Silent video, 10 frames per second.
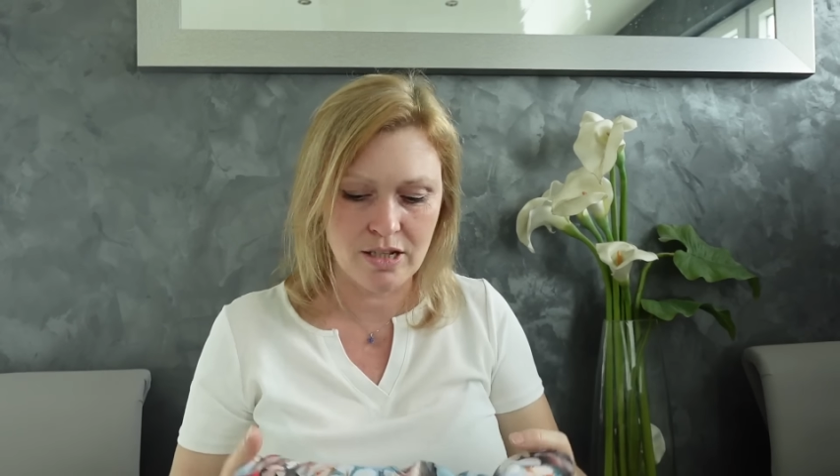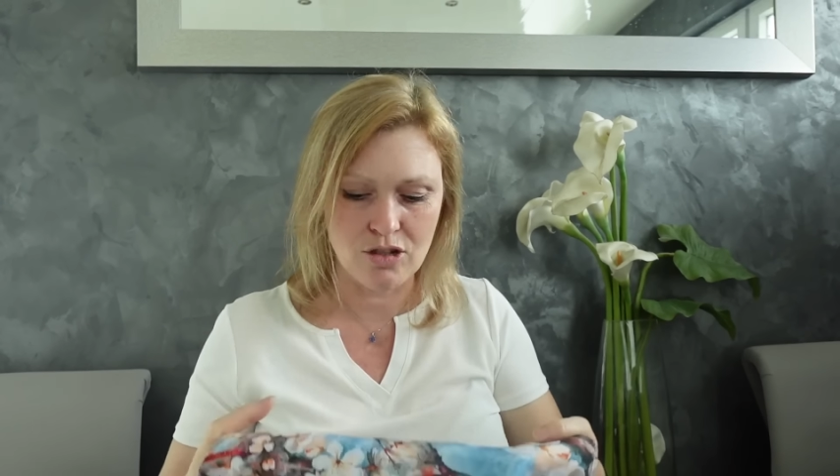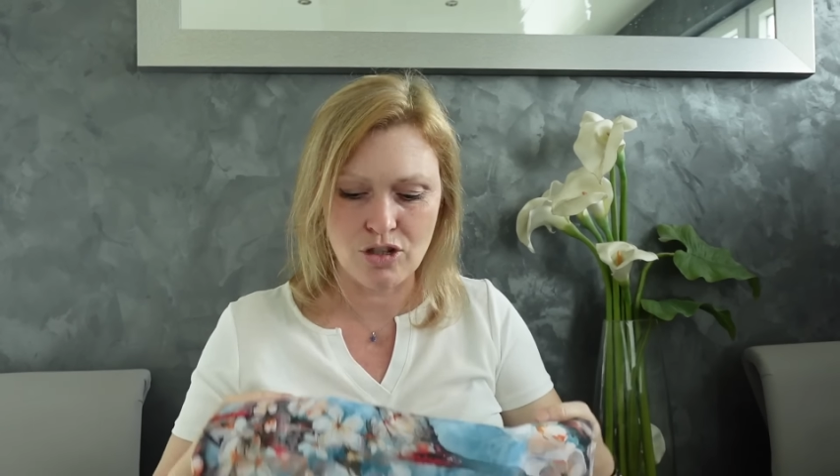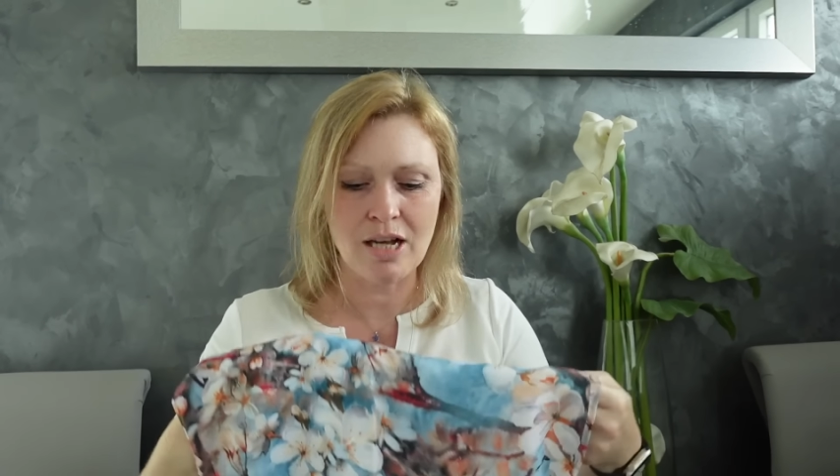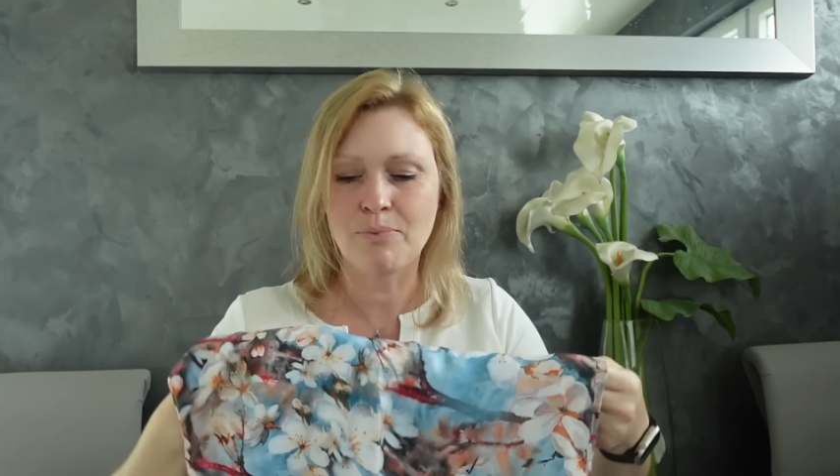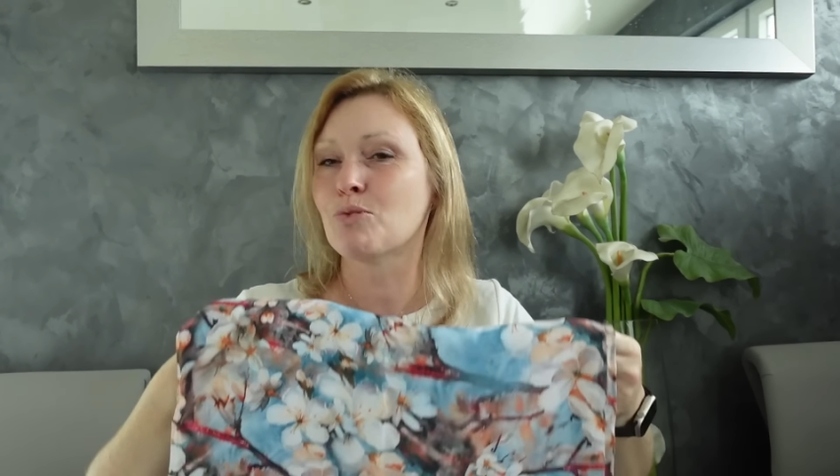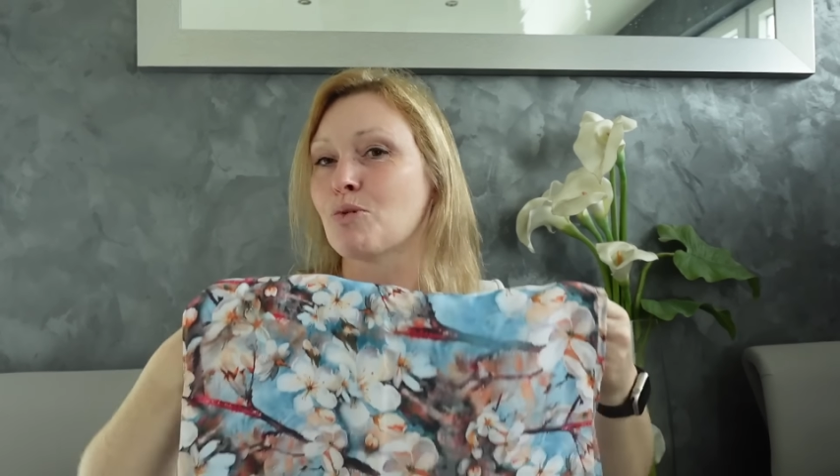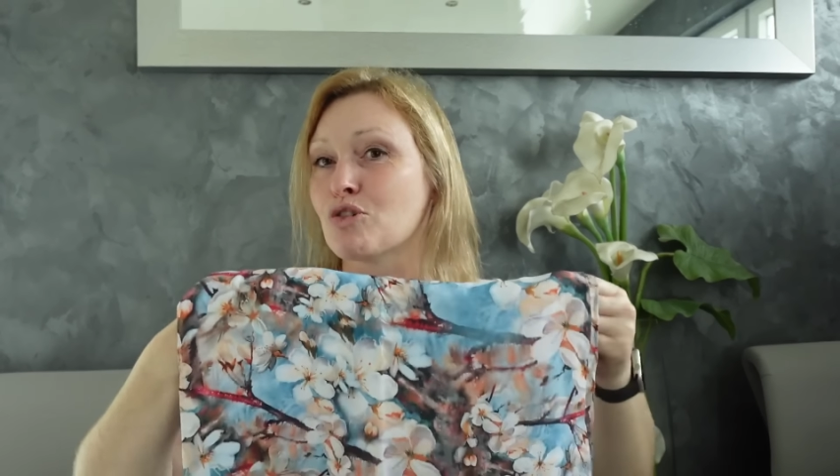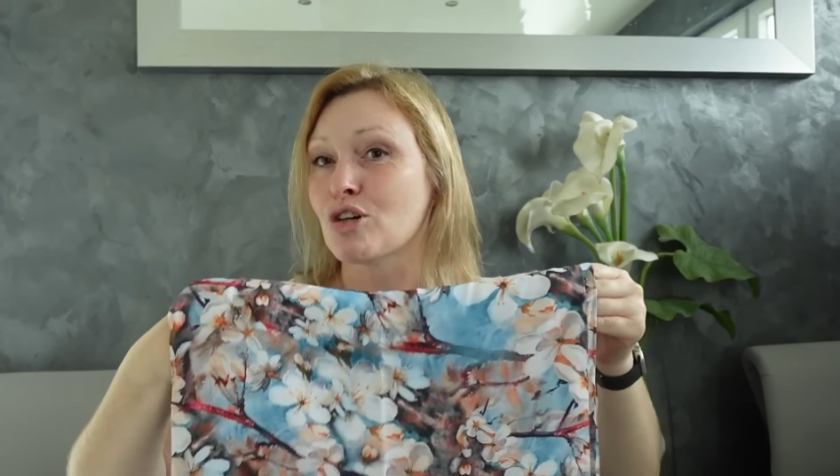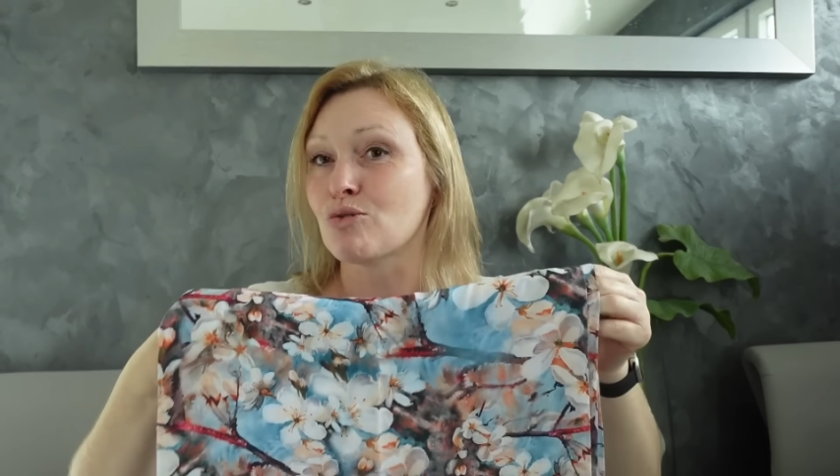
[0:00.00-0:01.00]
ce sera mon
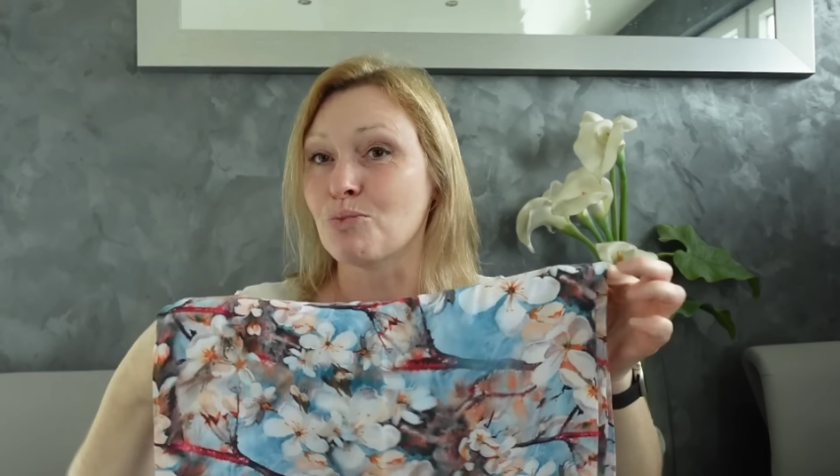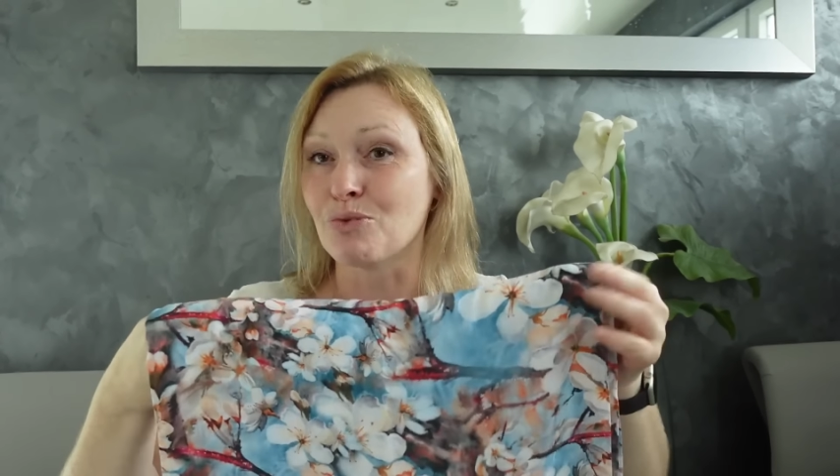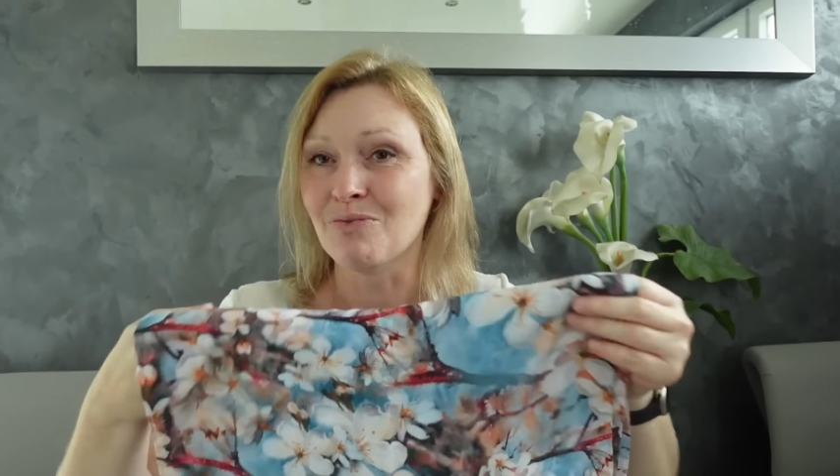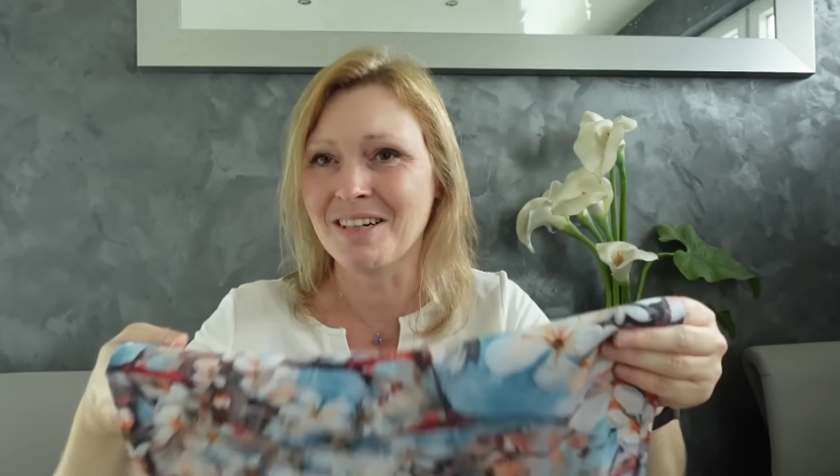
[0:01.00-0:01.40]
prochain coupon